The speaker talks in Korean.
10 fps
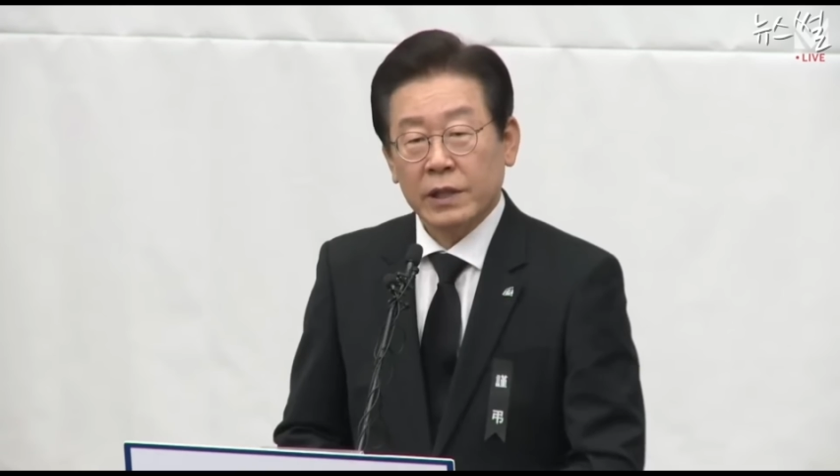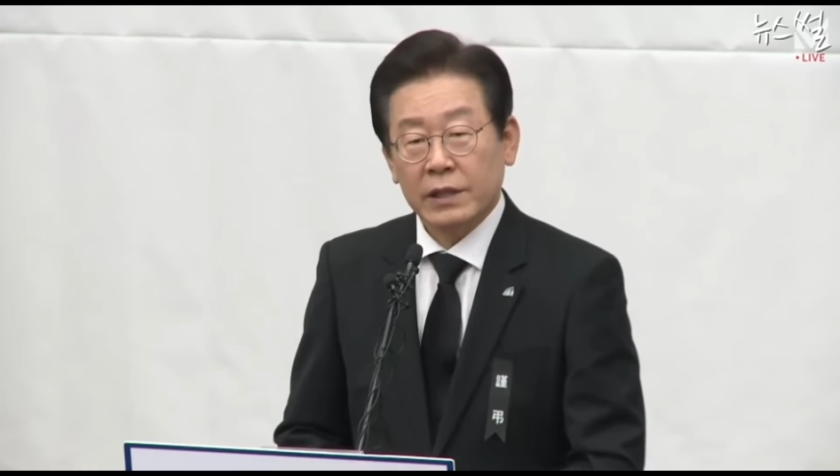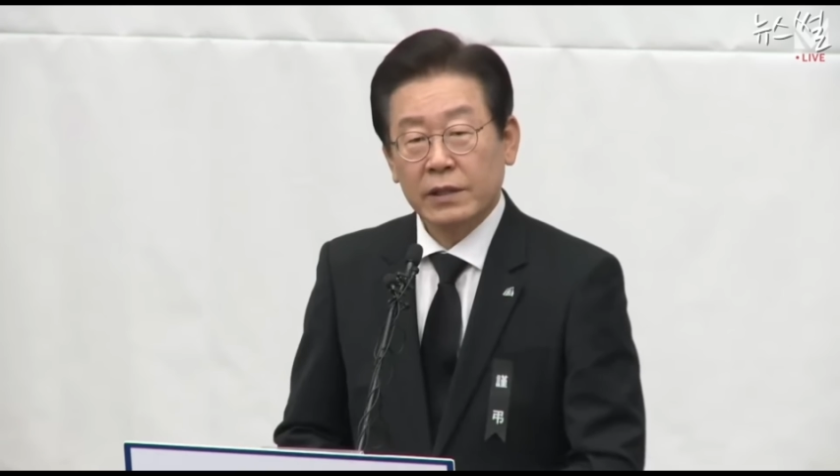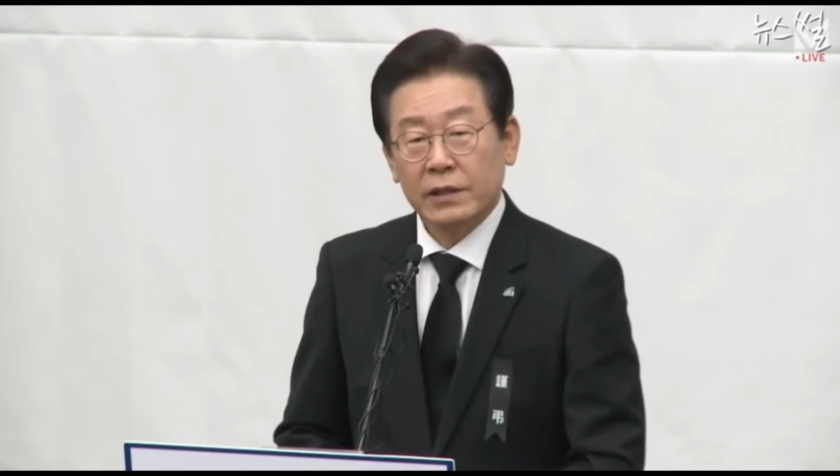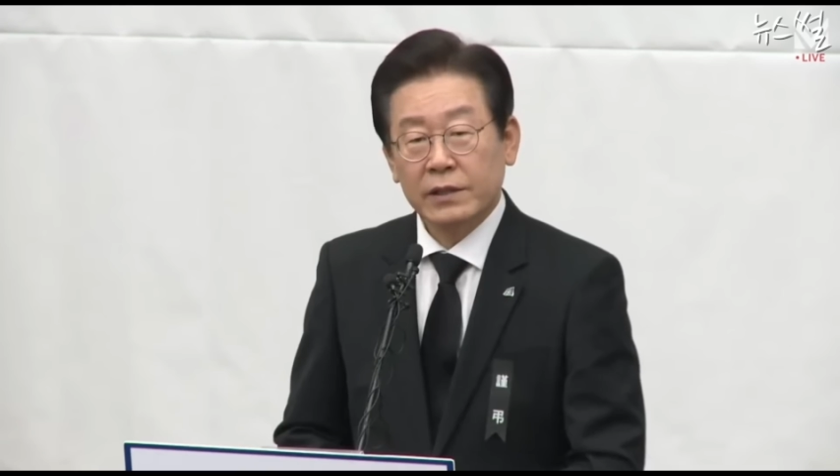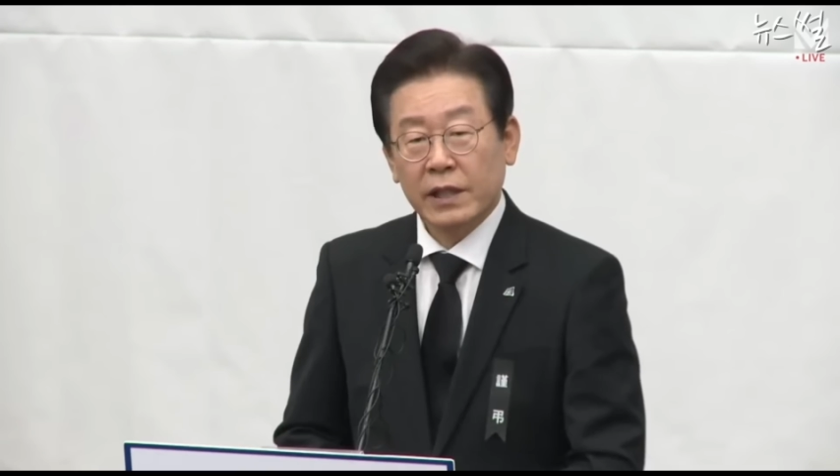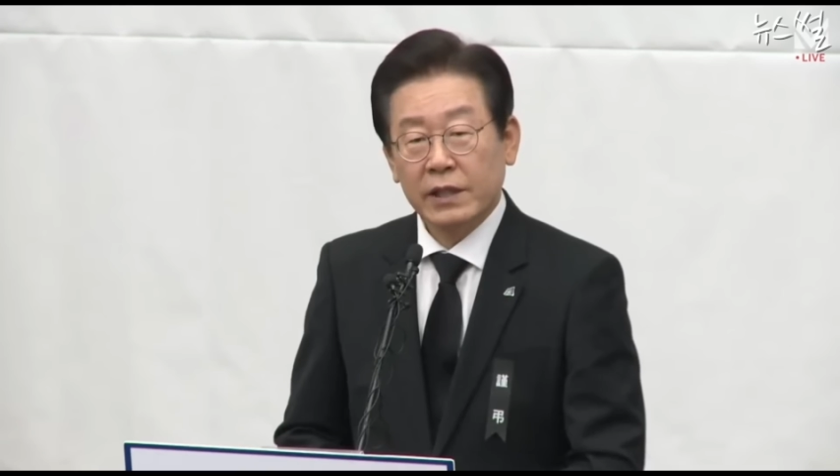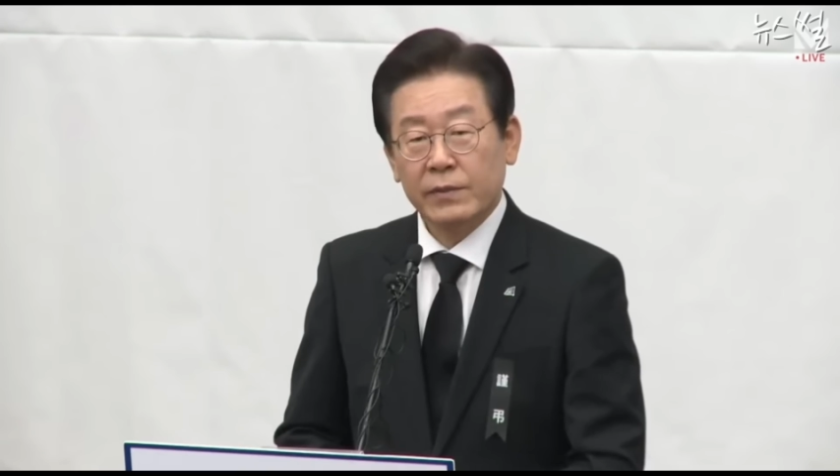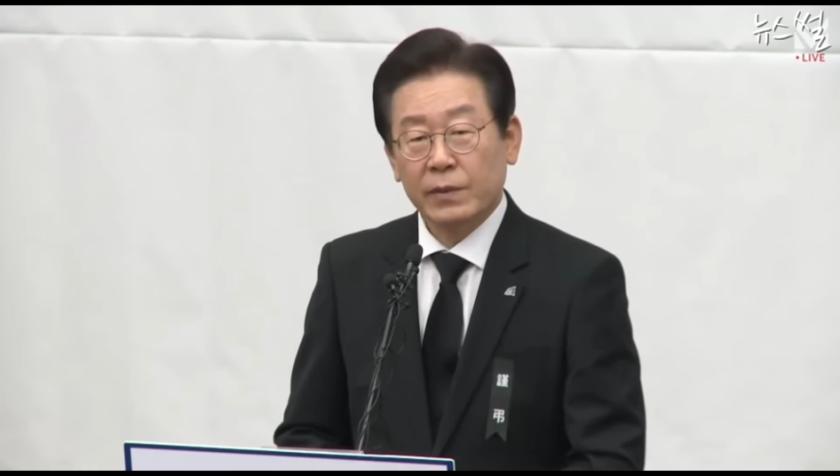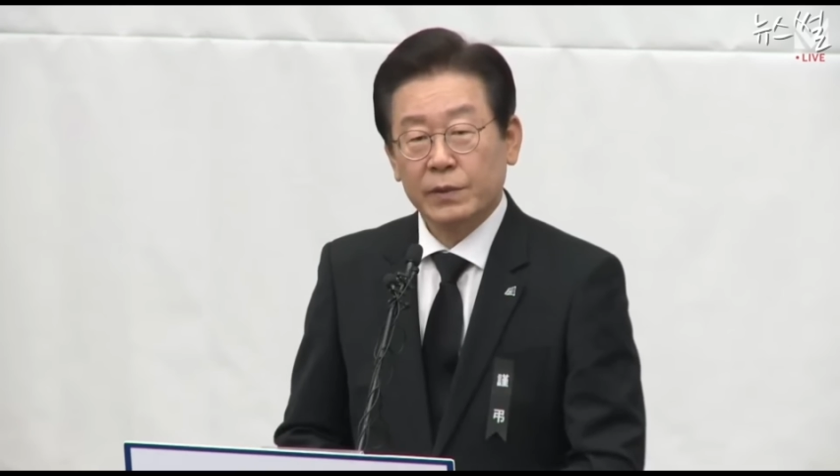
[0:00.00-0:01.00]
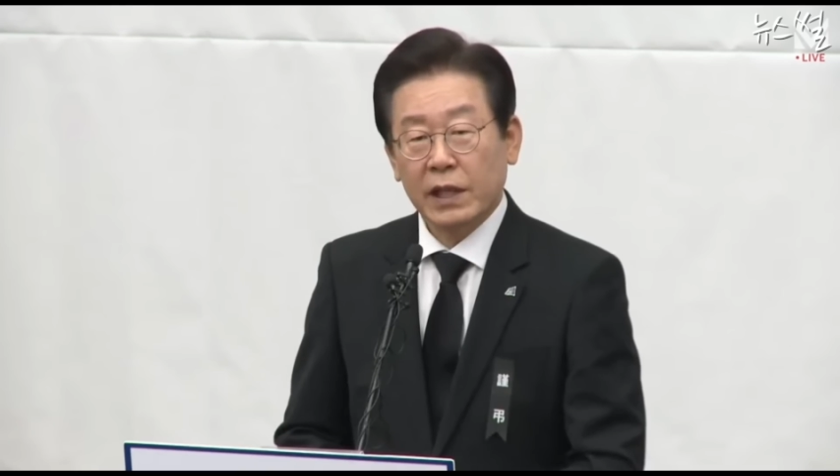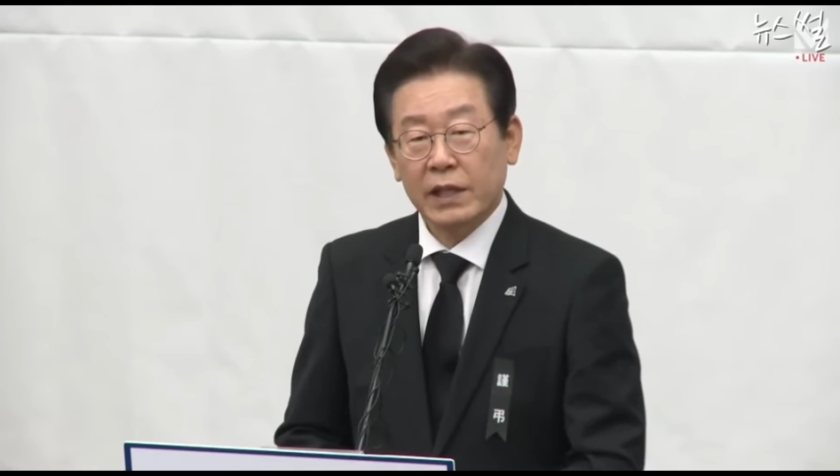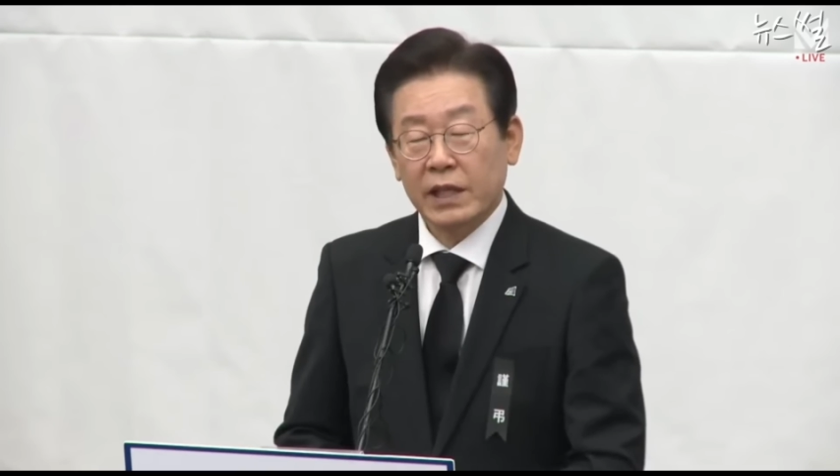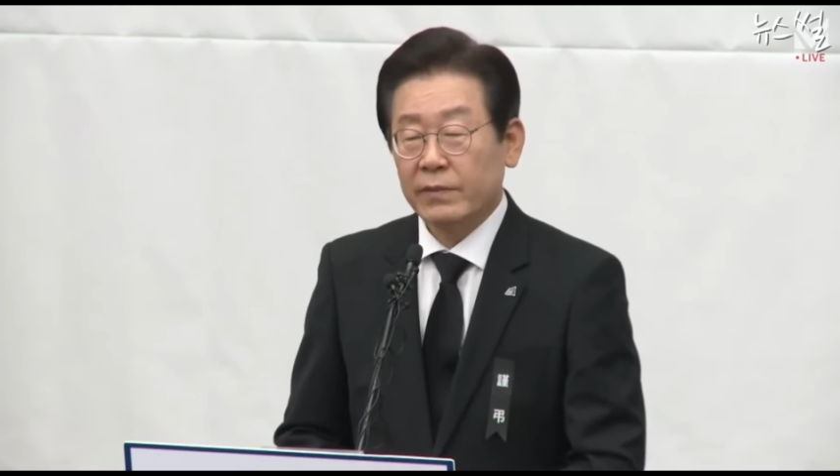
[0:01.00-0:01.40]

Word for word: 자신들은 책임이 없다는